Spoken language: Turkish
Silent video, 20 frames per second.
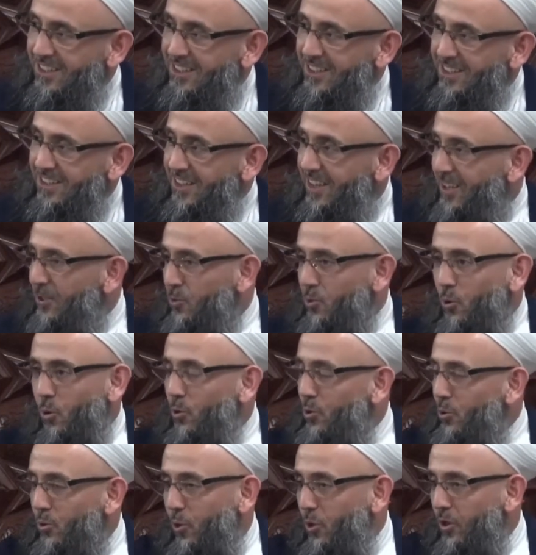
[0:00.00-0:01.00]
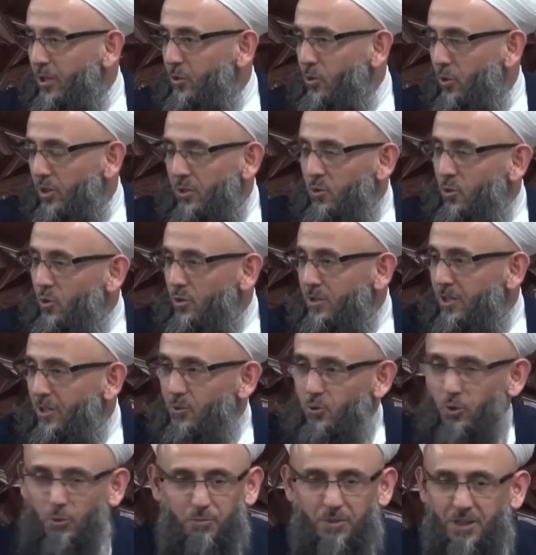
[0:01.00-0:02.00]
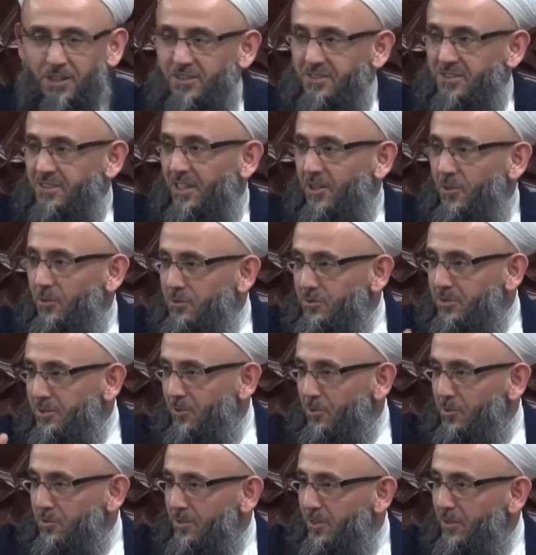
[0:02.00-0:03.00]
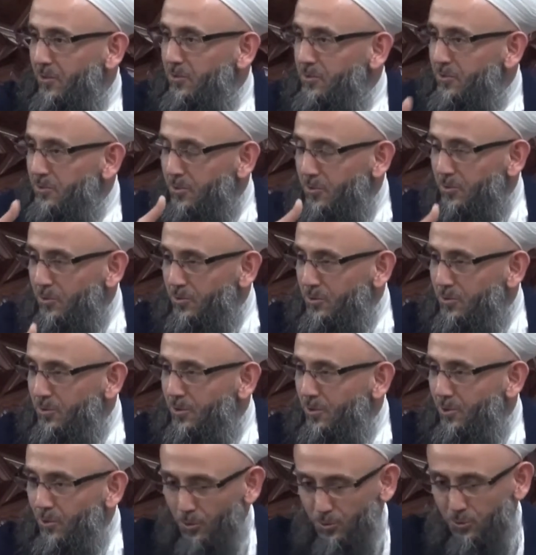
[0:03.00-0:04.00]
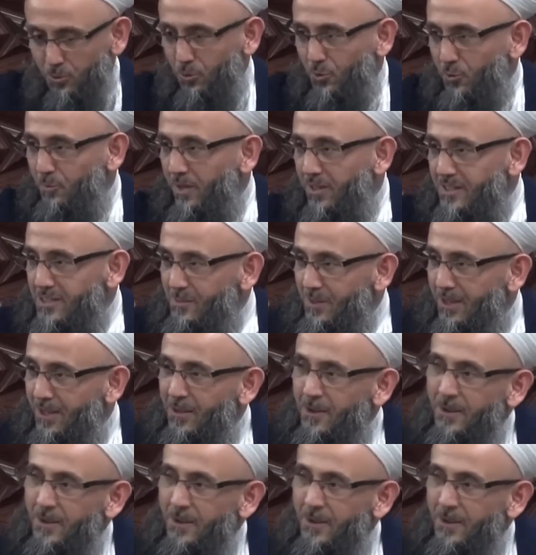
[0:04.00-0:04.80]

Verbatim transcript: Yani kolu koli koli nohut geliyor. Toptancısın alıyorsun satıyorsun alıyorsun satıyorsun. Öşürlük malzeme.